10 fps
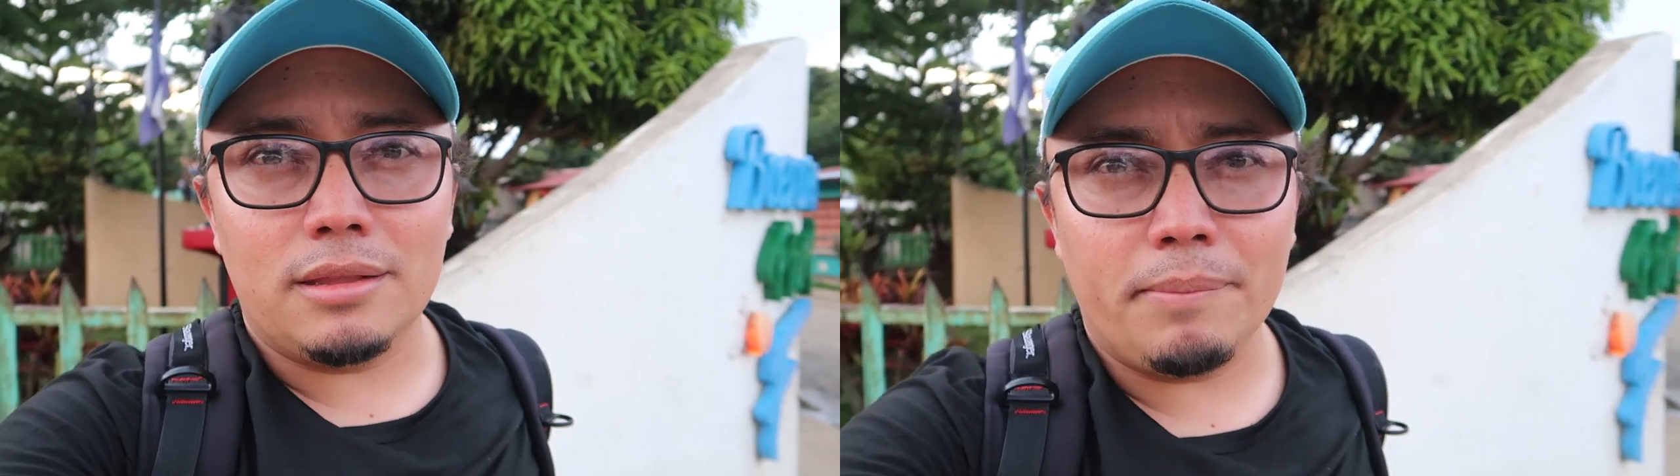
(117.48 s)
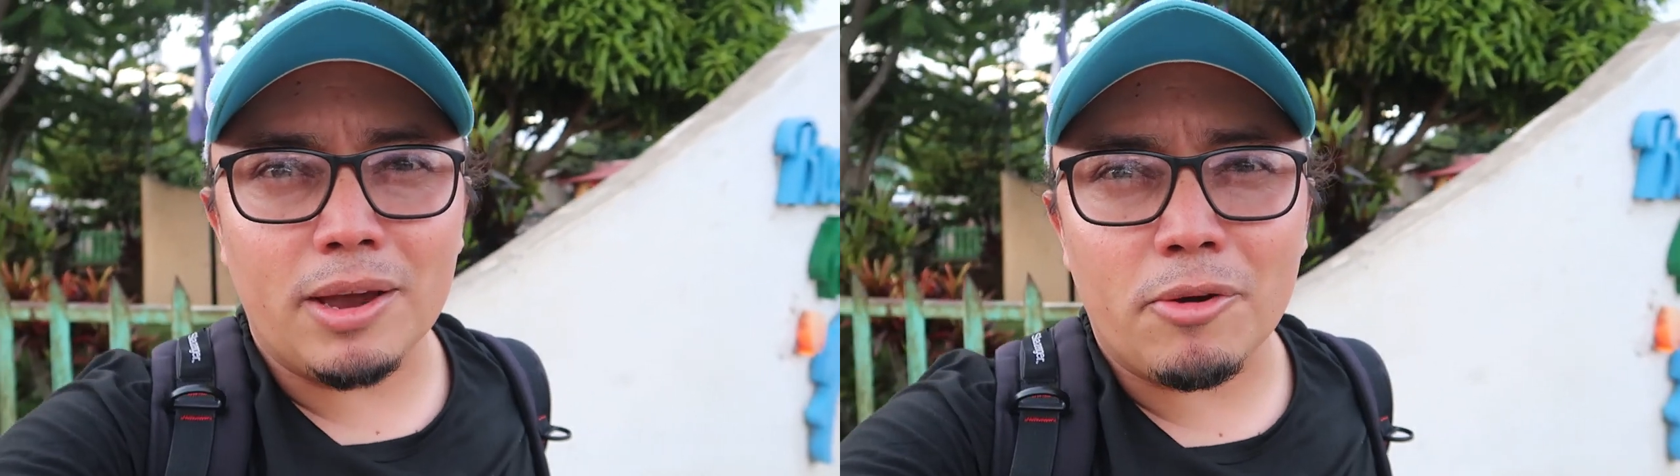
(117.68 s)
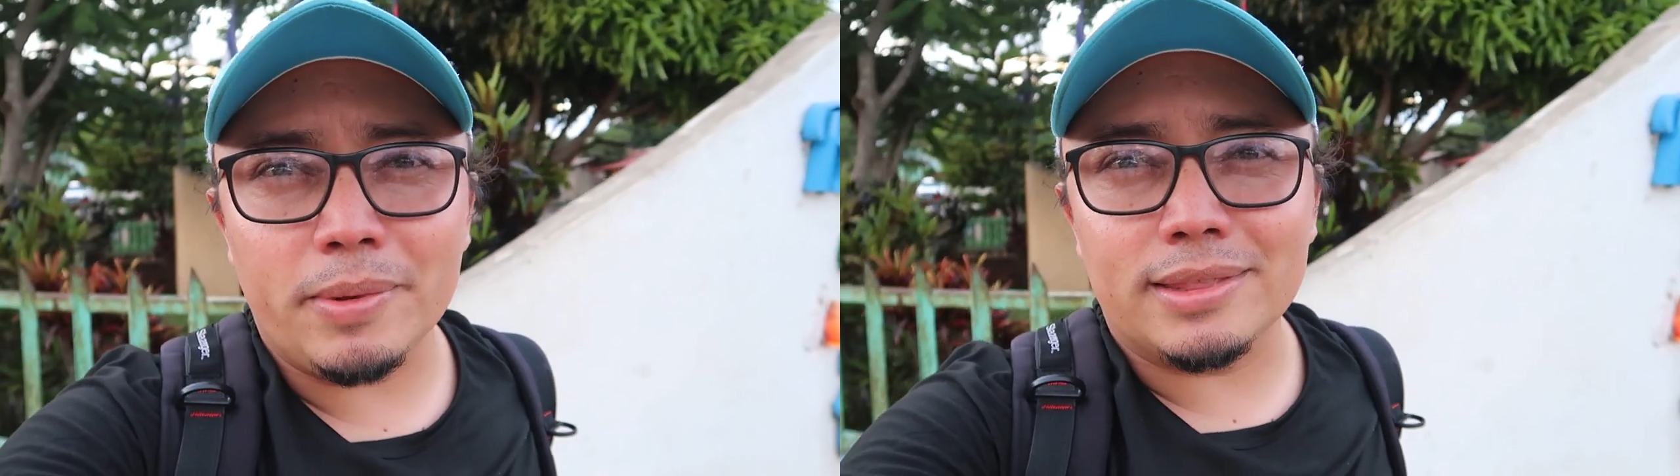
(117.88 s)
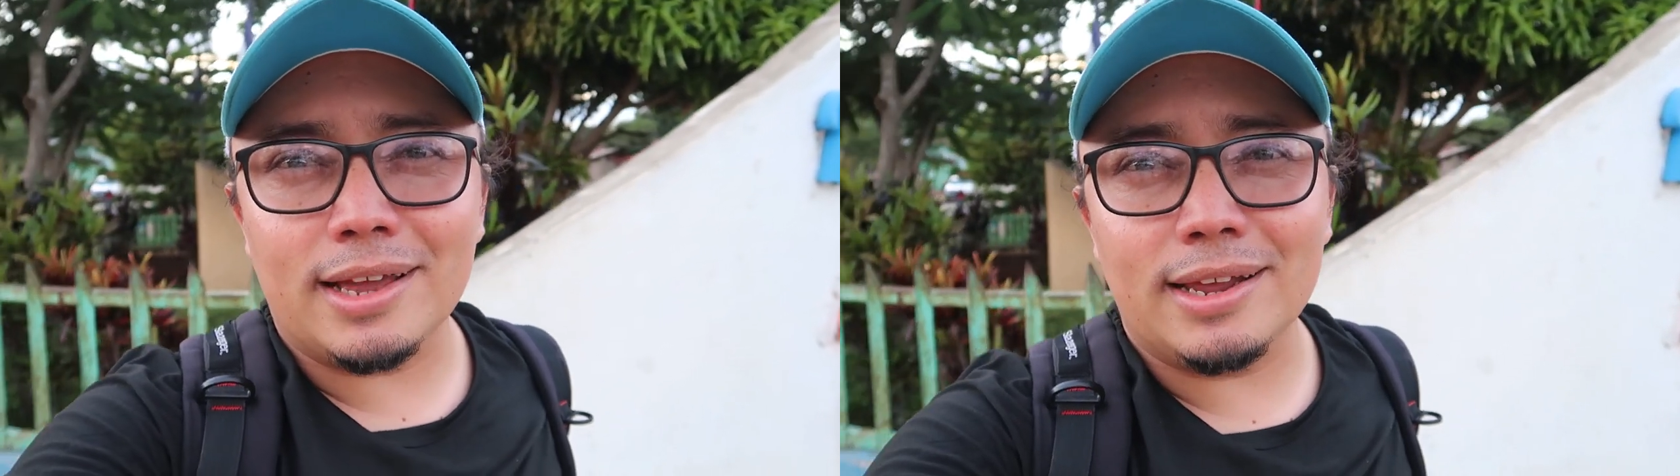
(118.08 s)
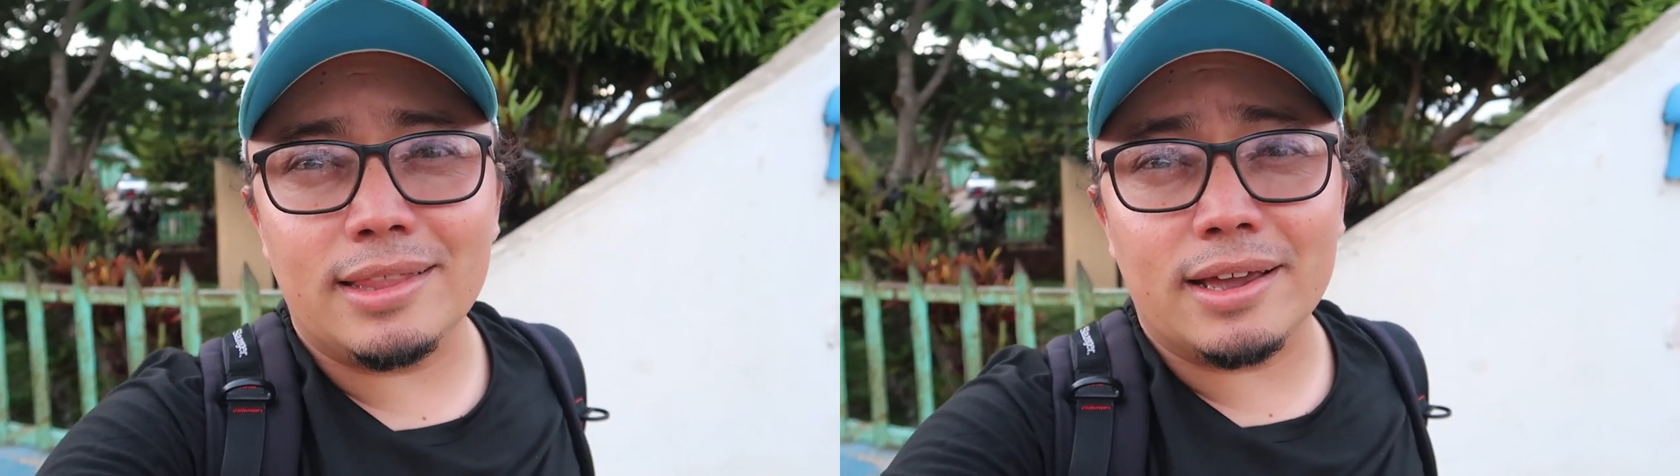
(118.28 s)
También
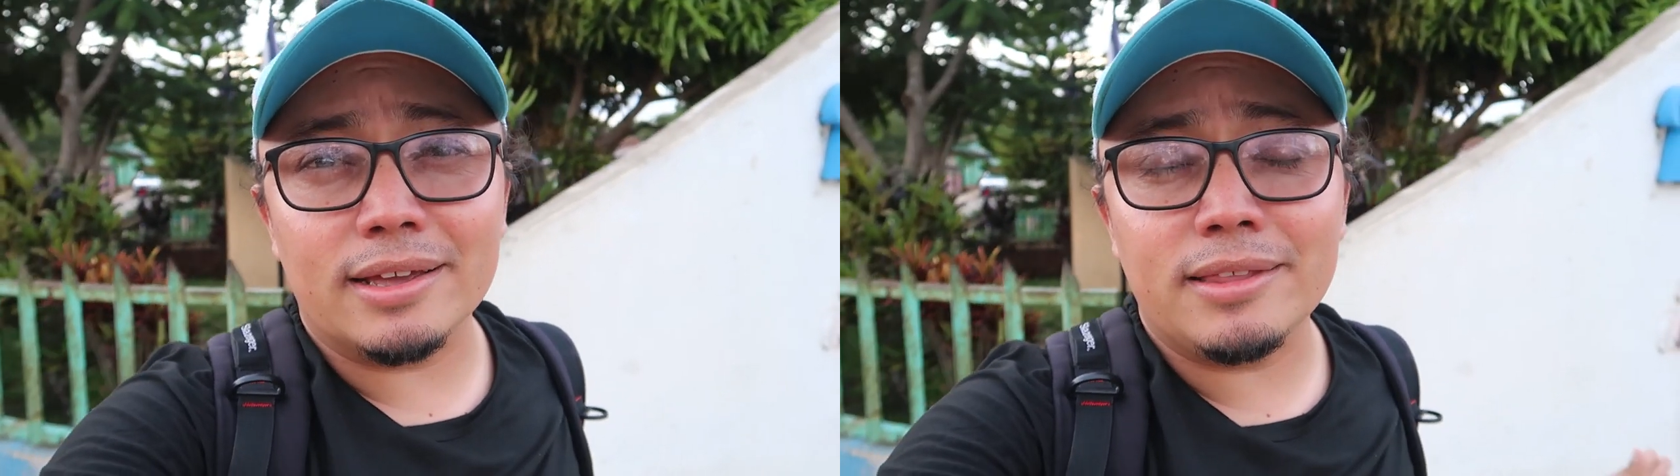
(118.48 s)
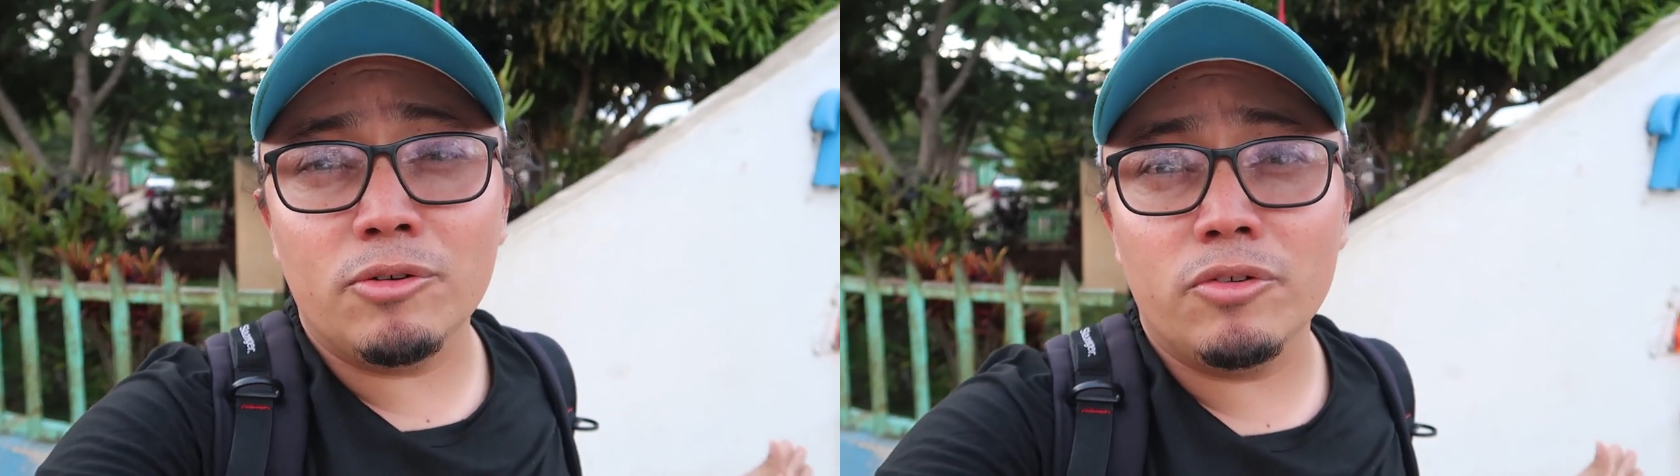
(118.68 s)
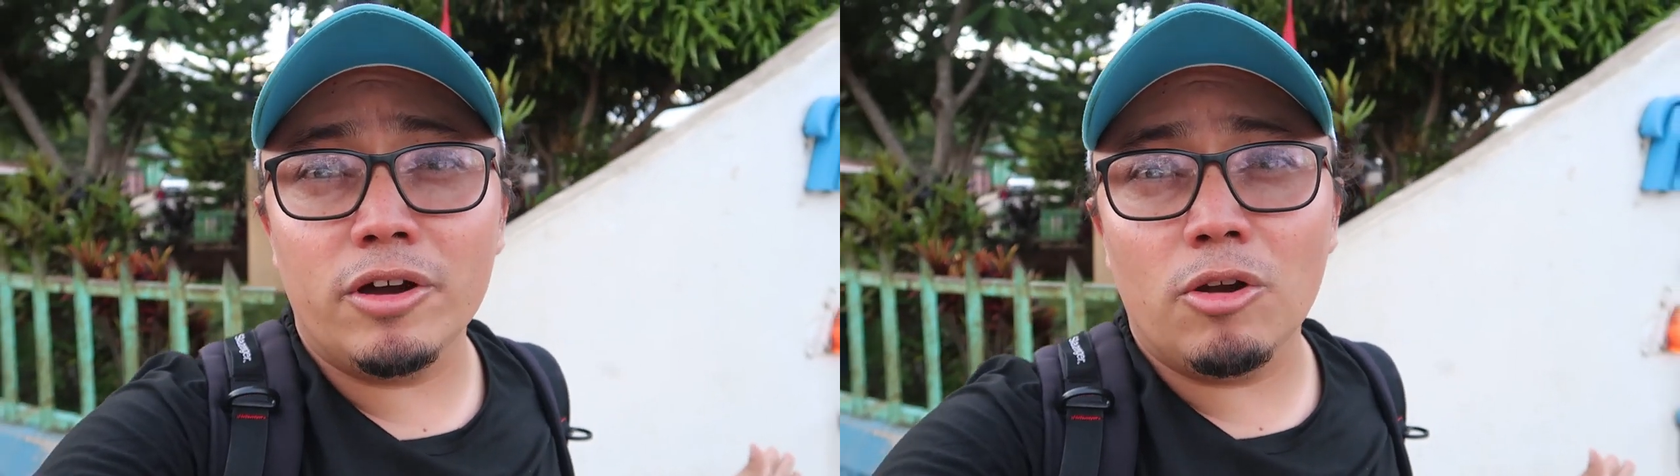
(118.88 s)
comentarles de que este es uno